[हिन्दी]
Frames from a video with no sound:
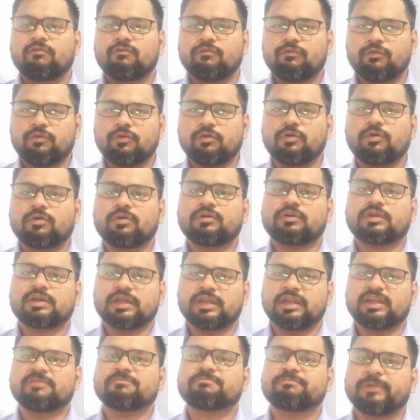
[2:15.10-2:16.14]
वो
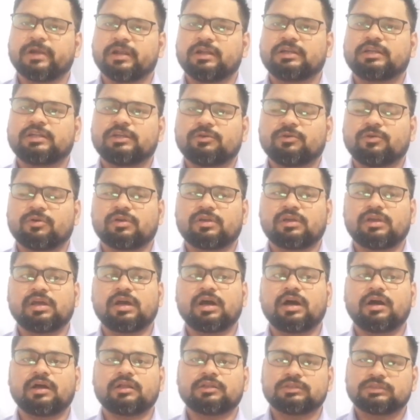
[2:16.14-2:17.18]
किरण पलटी हो
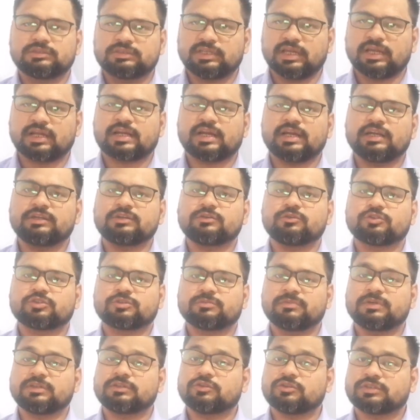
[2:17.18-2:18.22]
गया सेकंड
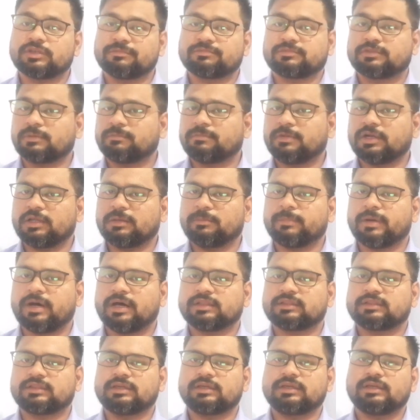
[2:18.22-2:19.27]
उसमें जो सबसे बड़ी
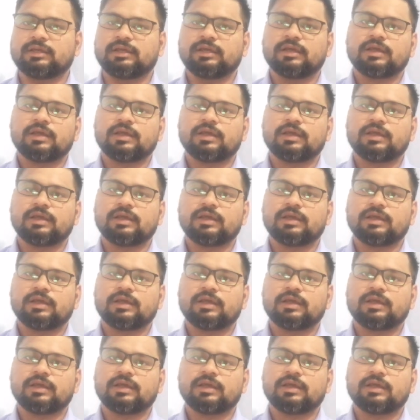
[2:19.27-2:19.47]
बात थी